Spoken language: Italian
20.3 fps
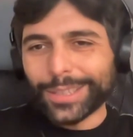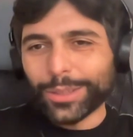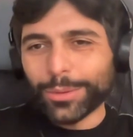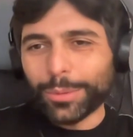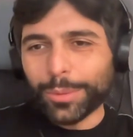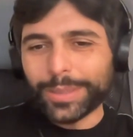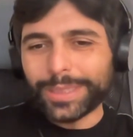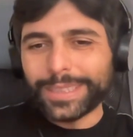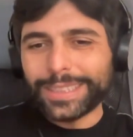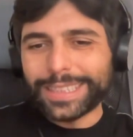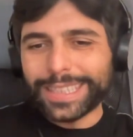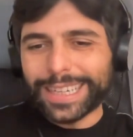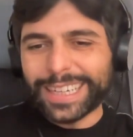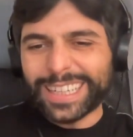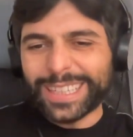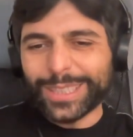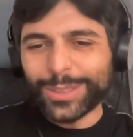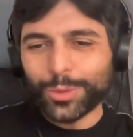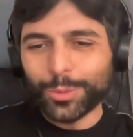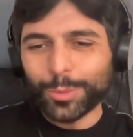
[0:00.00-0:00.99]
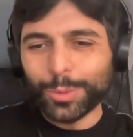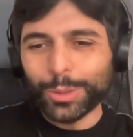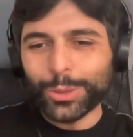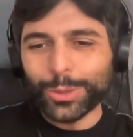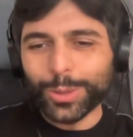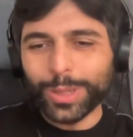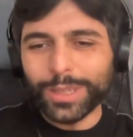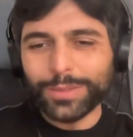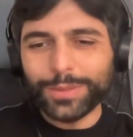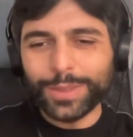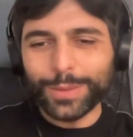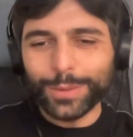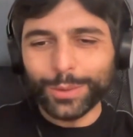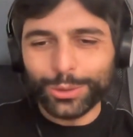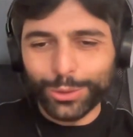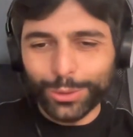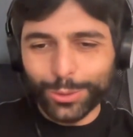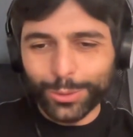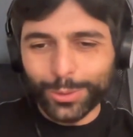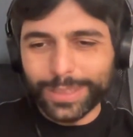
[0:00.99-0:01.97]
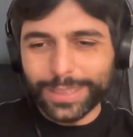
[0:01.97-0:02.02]
dobbiamo entrare subito nel vivo.
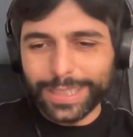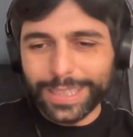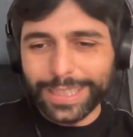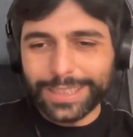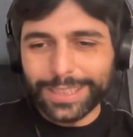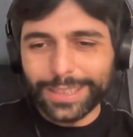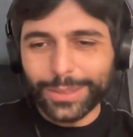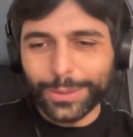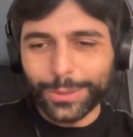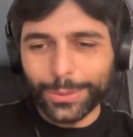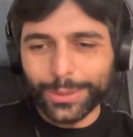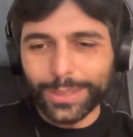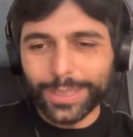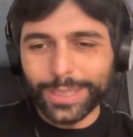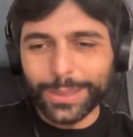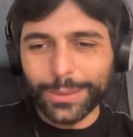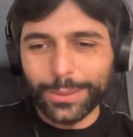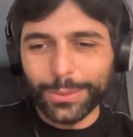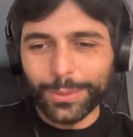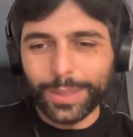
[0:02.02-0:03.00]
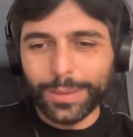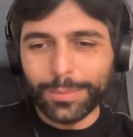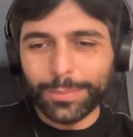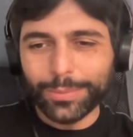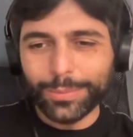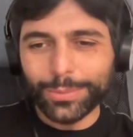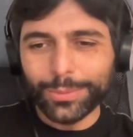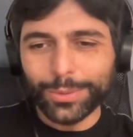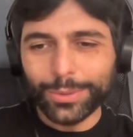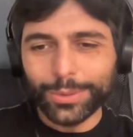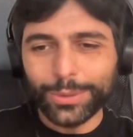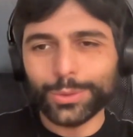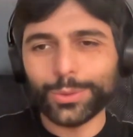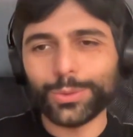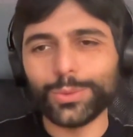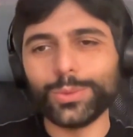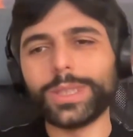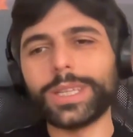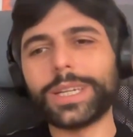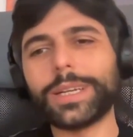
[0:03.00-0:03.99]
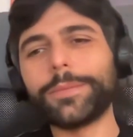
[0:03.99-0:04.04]
Ci sono tante cose delle quali appunto
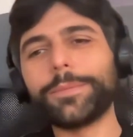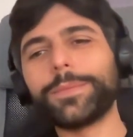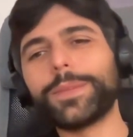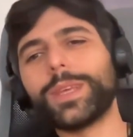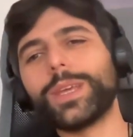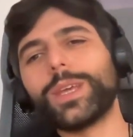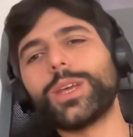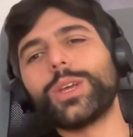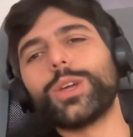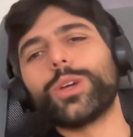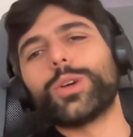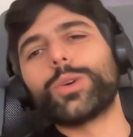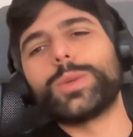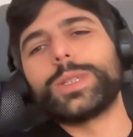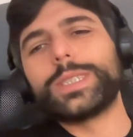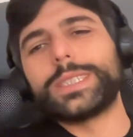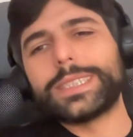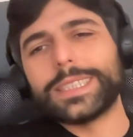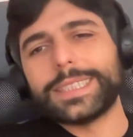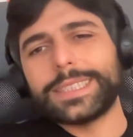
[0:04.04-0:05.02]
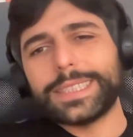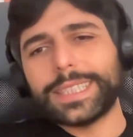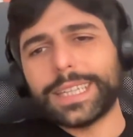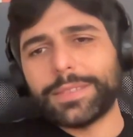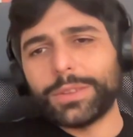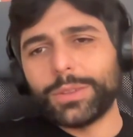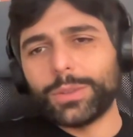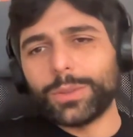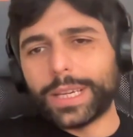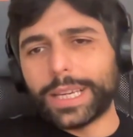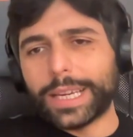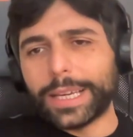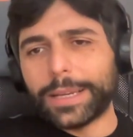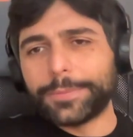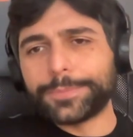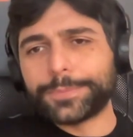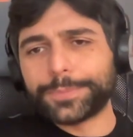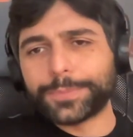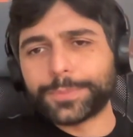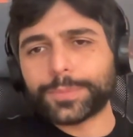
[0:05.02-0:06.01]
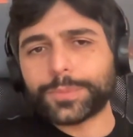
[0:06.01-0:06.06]
discutere. Questa sera vedo
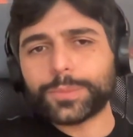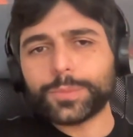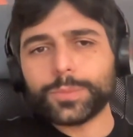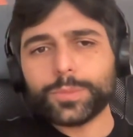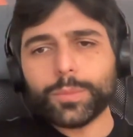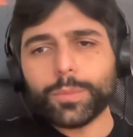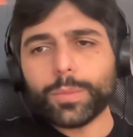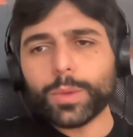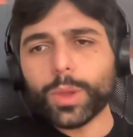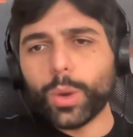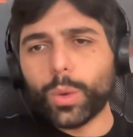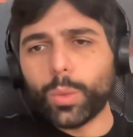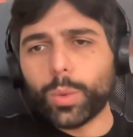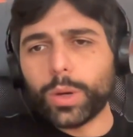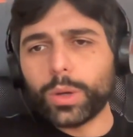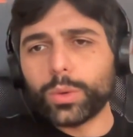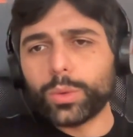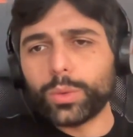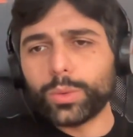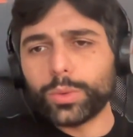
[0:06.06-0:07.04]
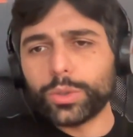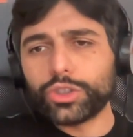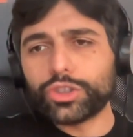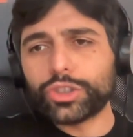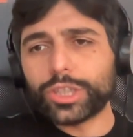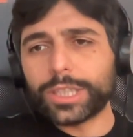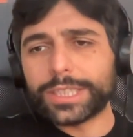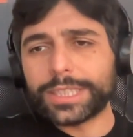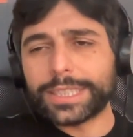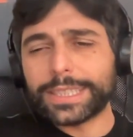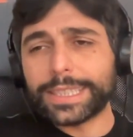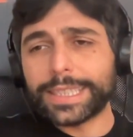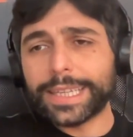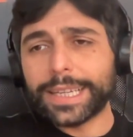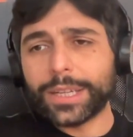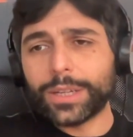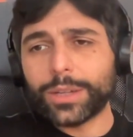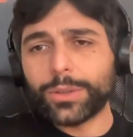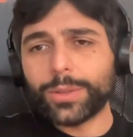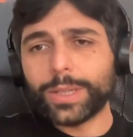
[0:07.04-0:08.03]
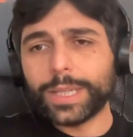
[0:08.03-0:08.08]
che qualcuno già si
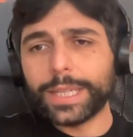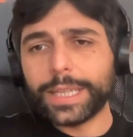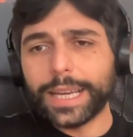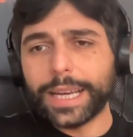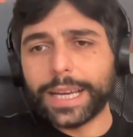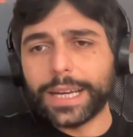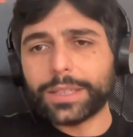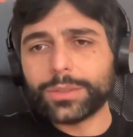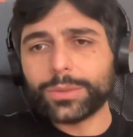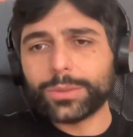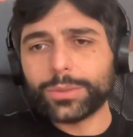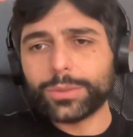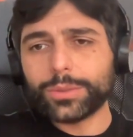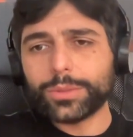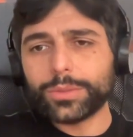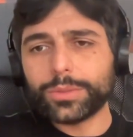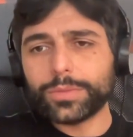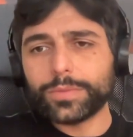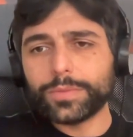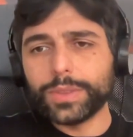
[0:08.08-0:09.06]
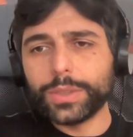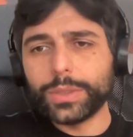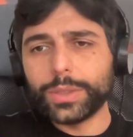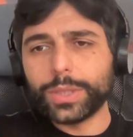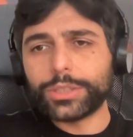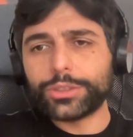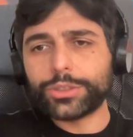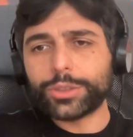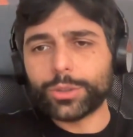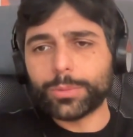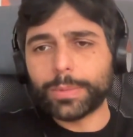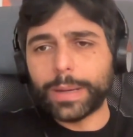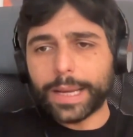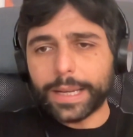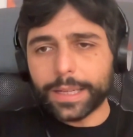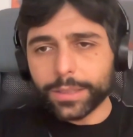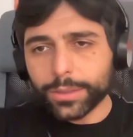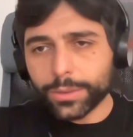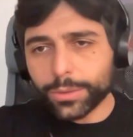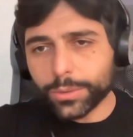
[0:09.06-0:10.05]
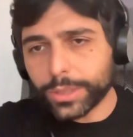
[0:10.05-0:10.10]
è collegato. Vedo che c'è
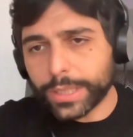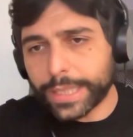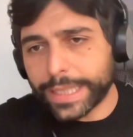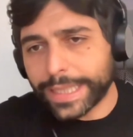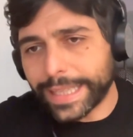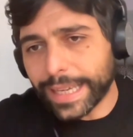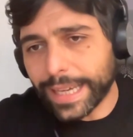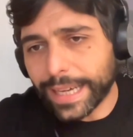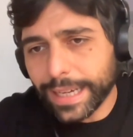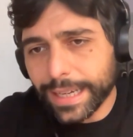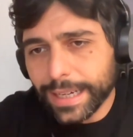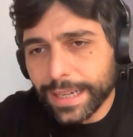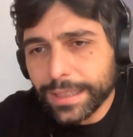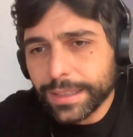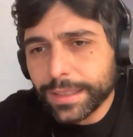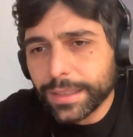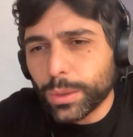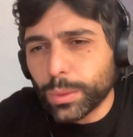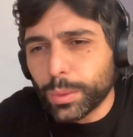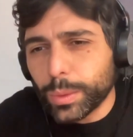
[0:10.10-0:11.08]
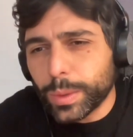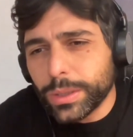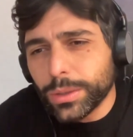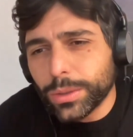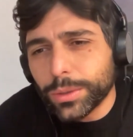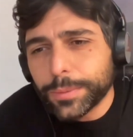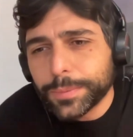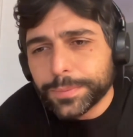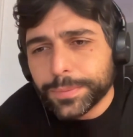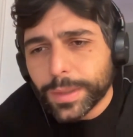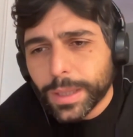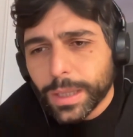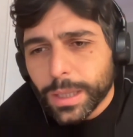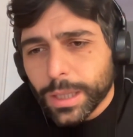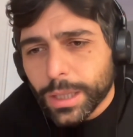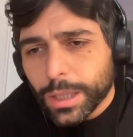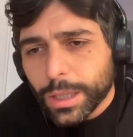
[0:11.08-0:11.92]
Roberto, Chiara, Guido,